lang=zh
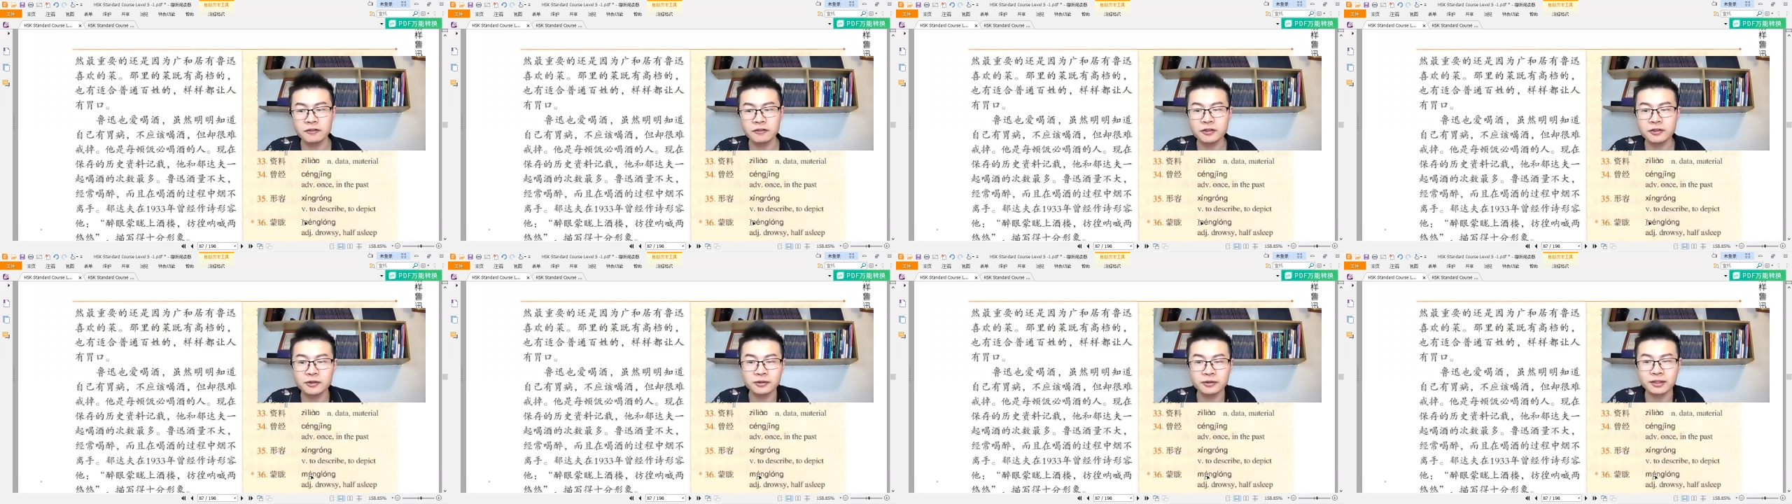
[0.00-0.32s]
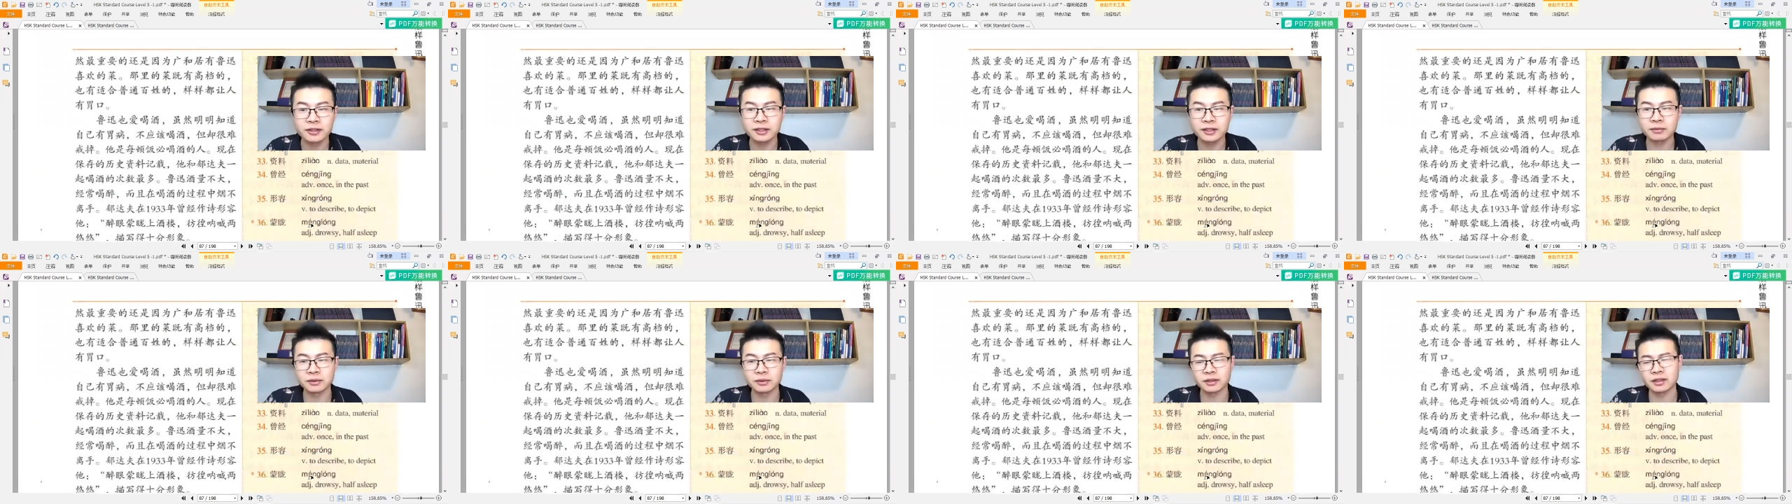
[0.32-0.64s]
s
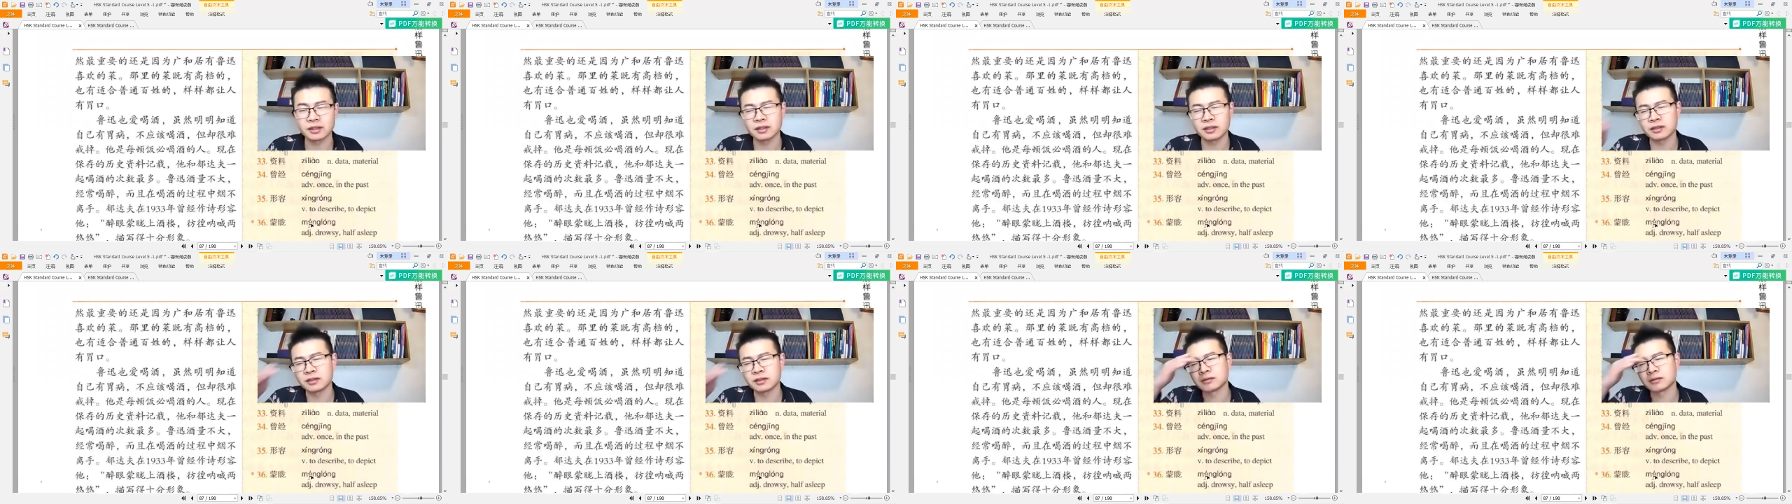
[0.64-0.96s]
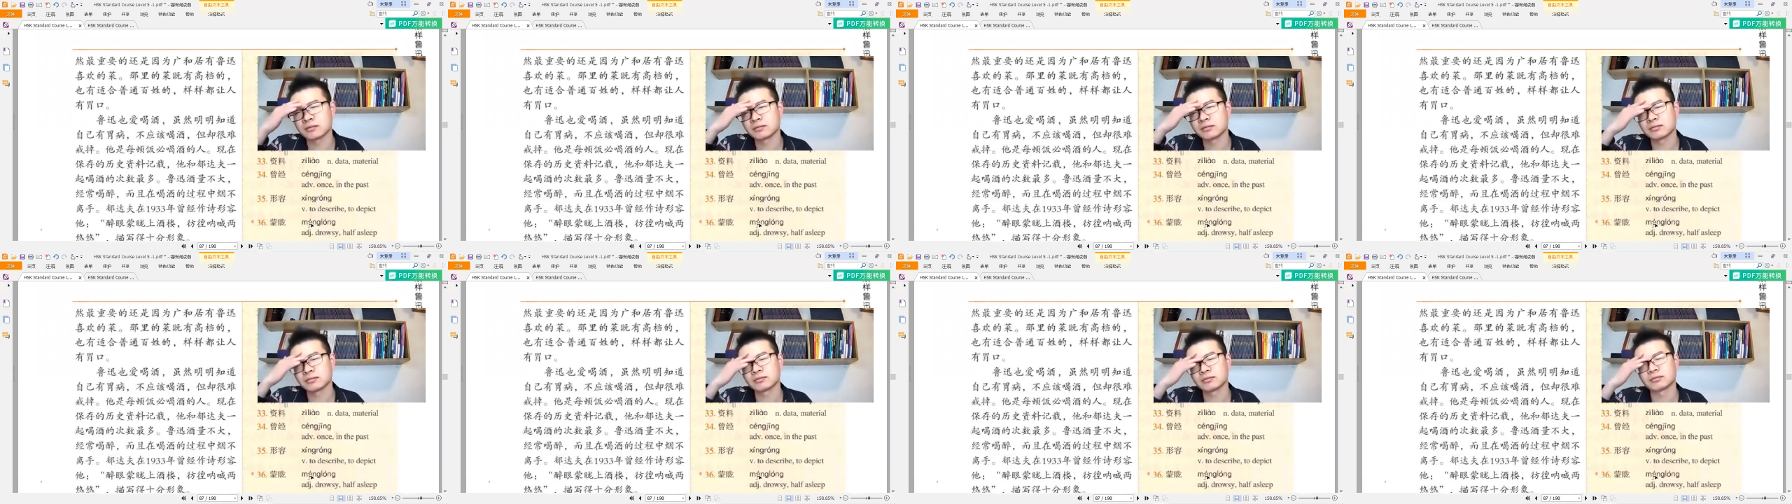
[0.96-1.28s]
l e e p y
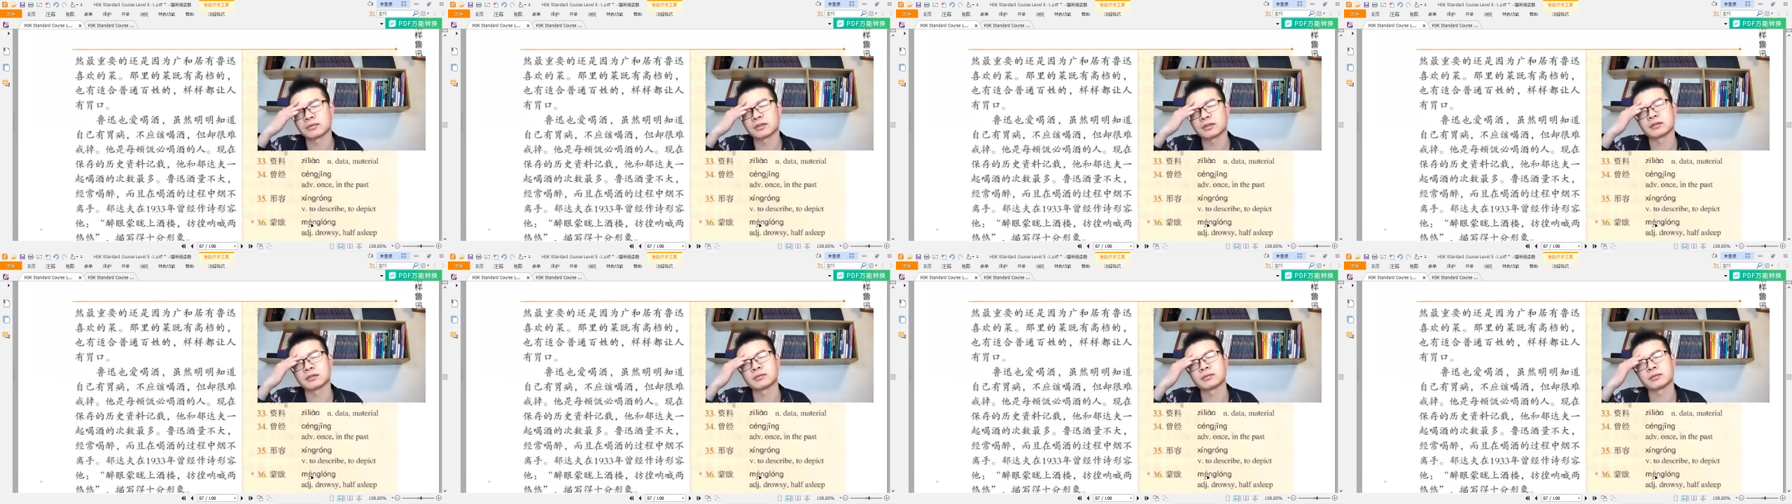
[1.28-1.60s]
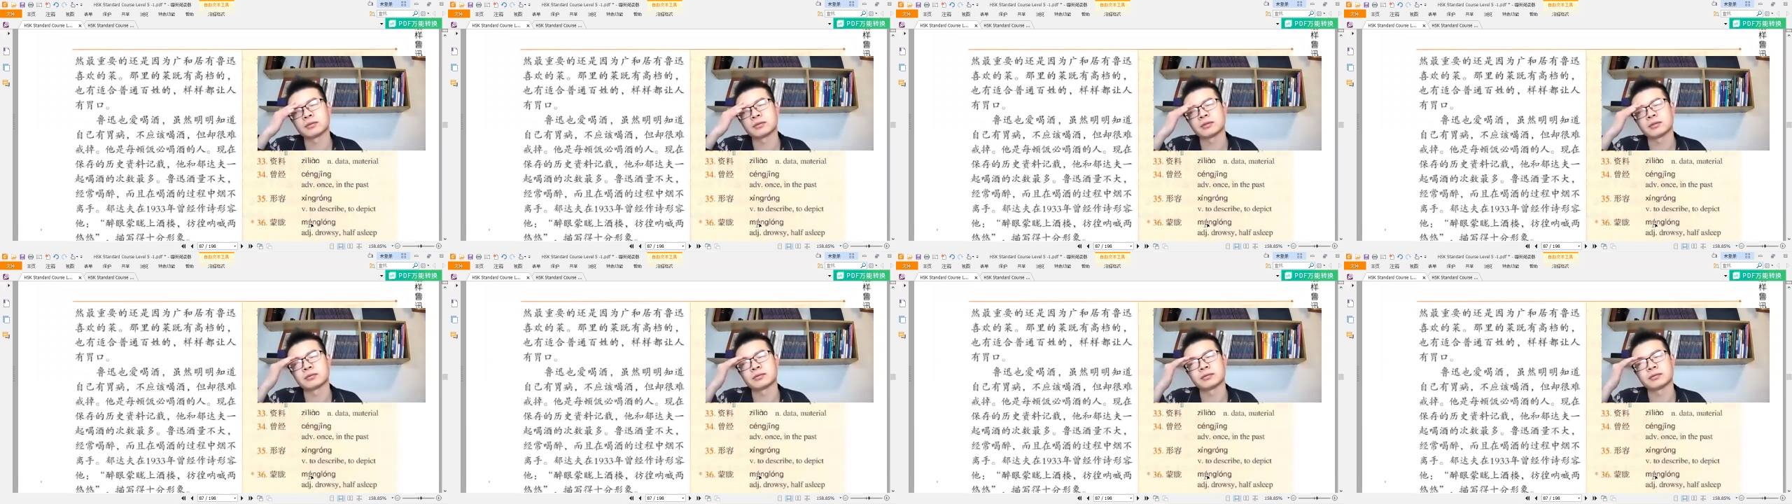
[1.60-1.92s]

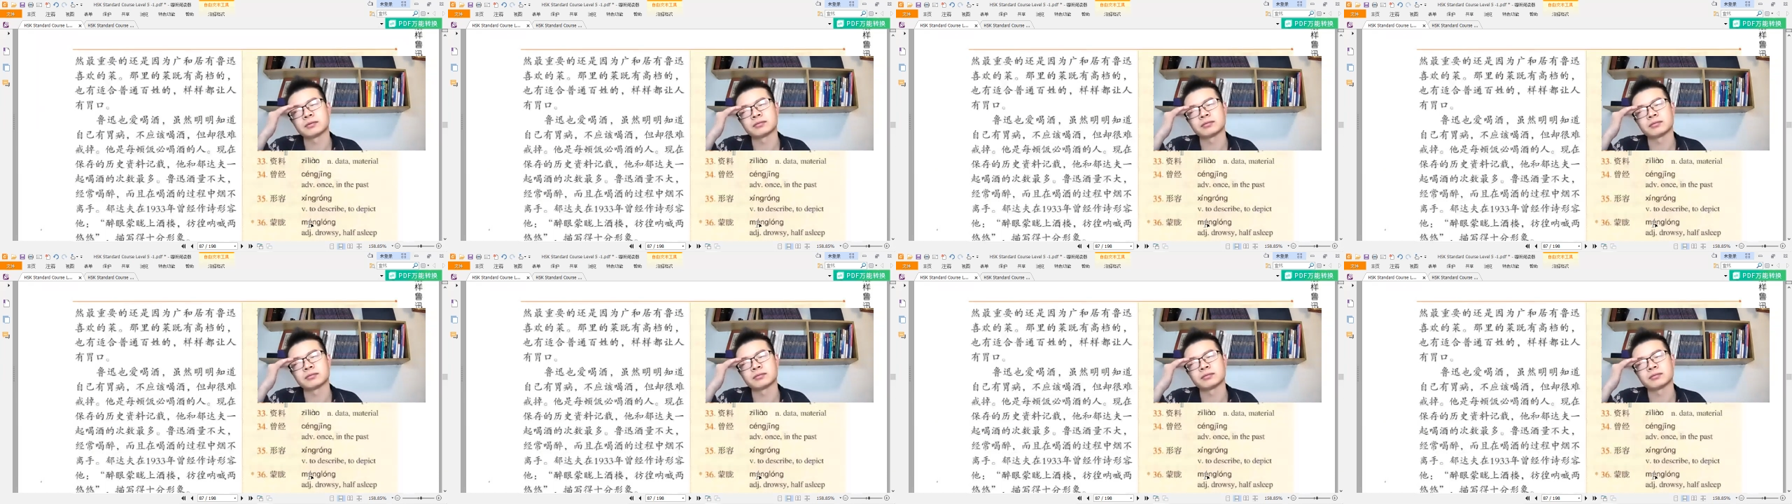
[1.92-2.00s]
嗯